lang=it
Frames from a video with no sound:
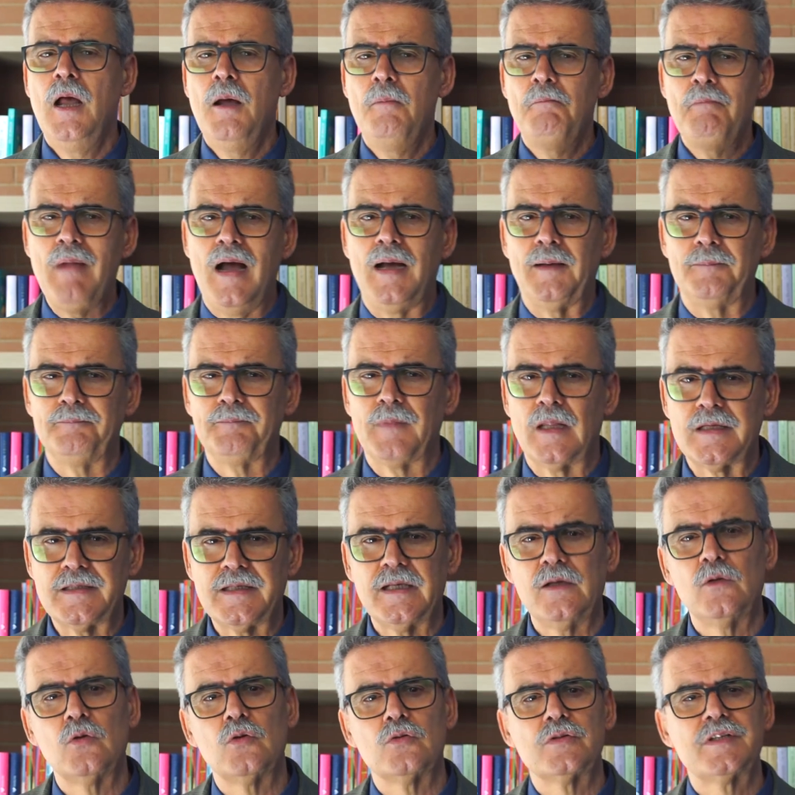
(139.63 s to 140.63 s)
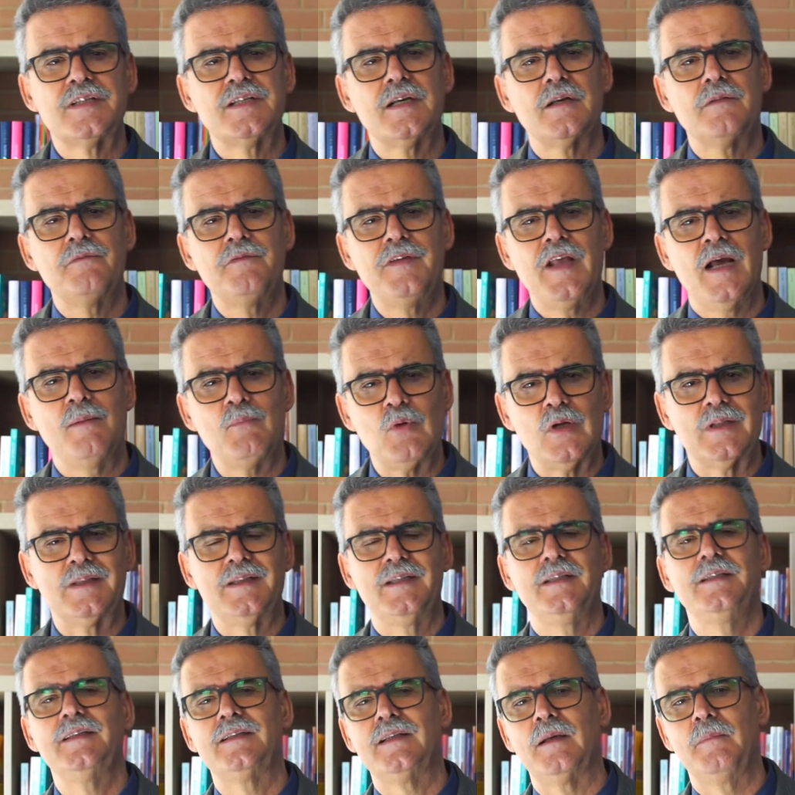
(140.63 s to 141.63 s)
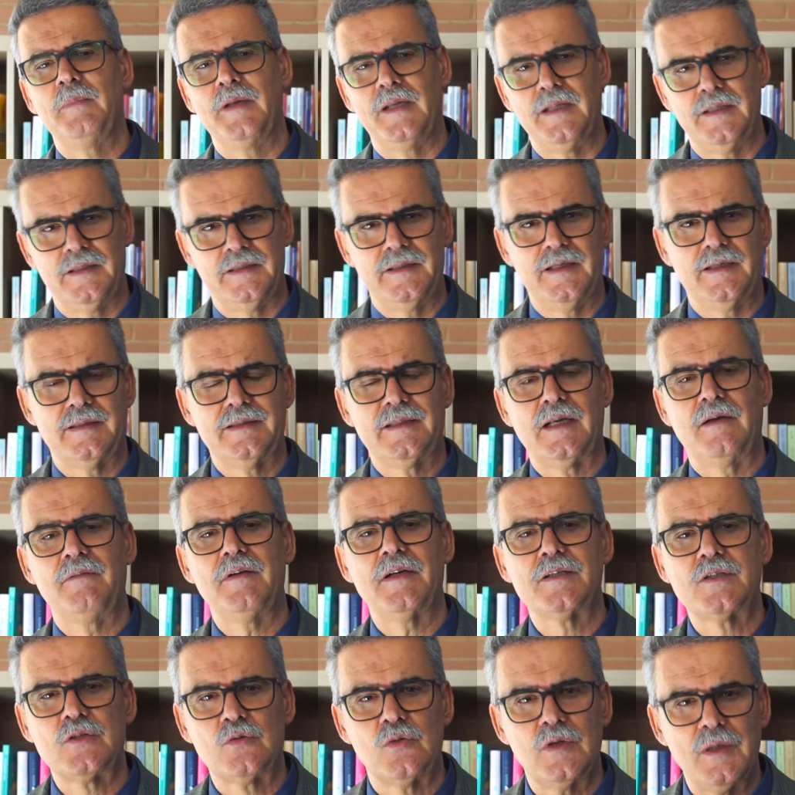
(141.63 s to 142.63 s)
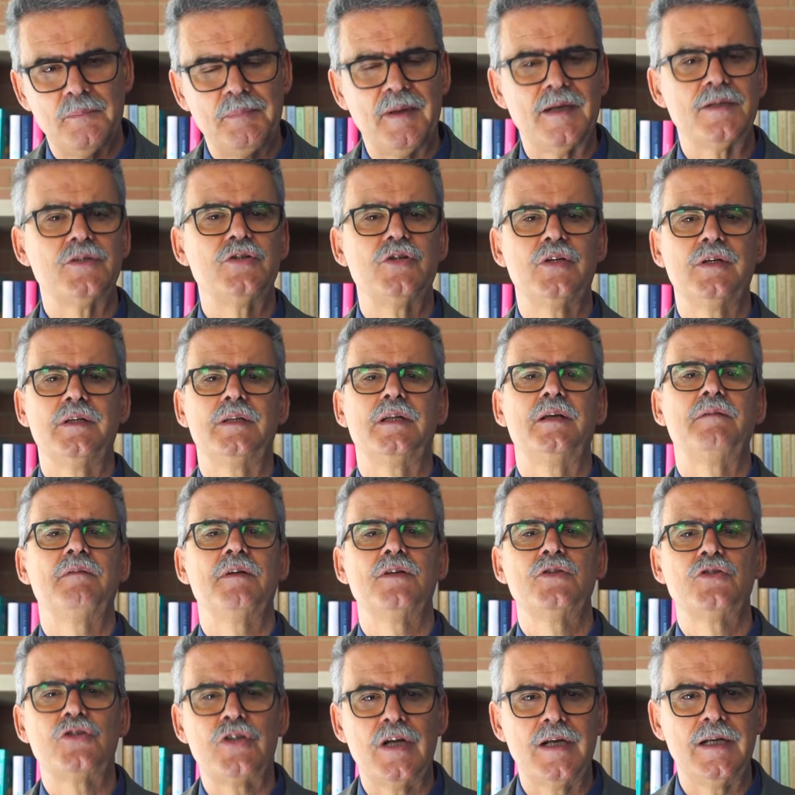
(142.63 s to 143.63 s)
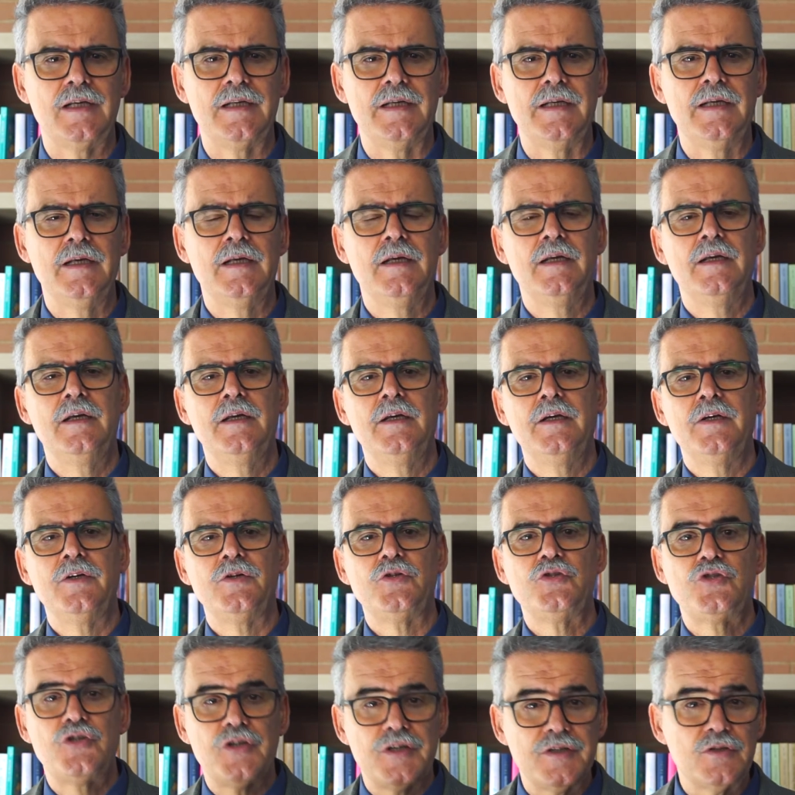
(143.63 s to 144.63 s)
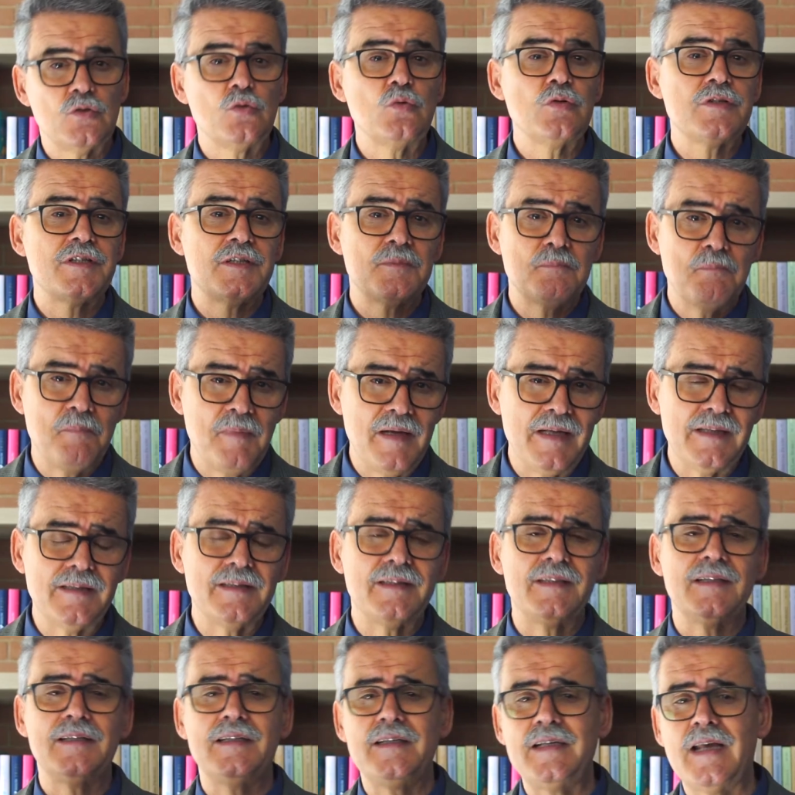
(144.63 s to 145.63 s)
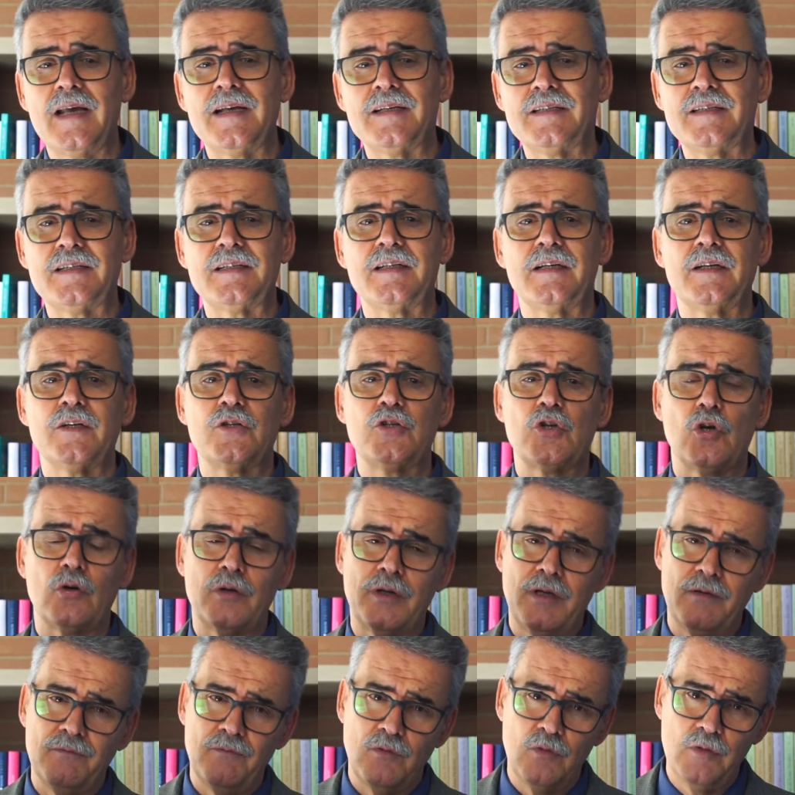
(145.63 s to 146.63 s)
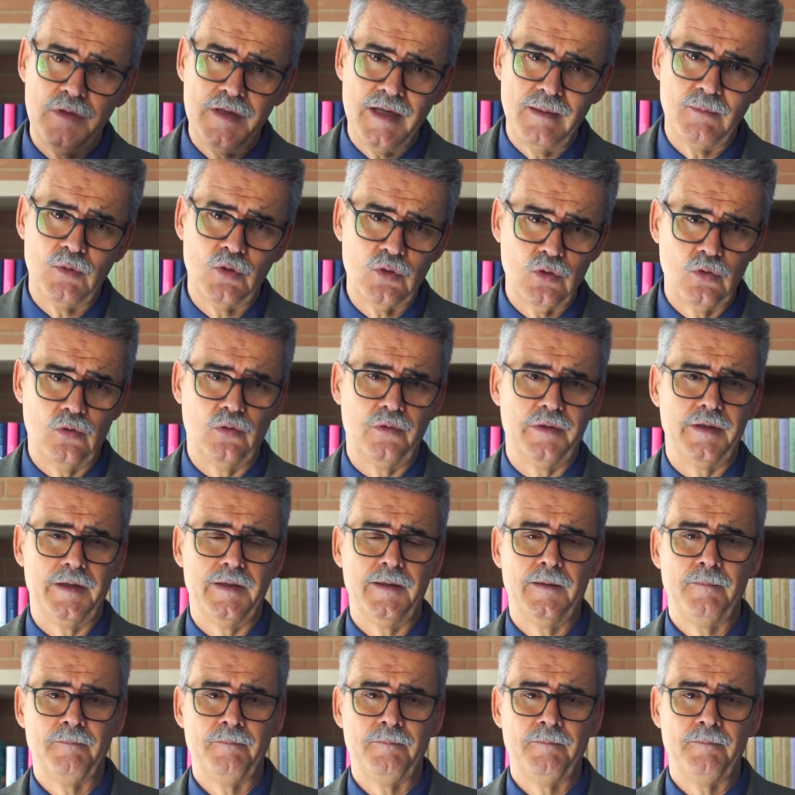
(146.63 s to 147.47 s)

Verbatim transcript: Ma se lo osserviamo attentamente attraverso le pagine dei Vangeli, Gesù smette di essere ciò che vogliamo noi.